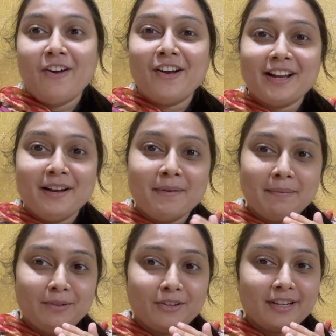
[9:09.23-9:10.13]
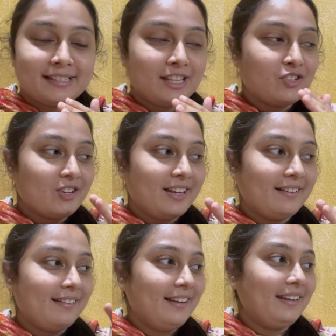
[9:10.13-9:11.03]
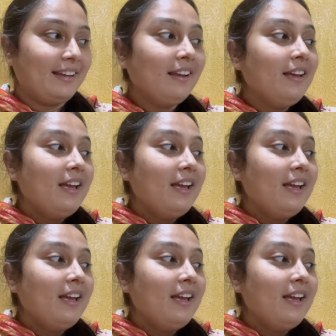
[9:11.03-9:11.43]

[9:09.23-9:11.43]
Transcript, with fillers: और हम आप लोगों के साथ शेयर करेंगे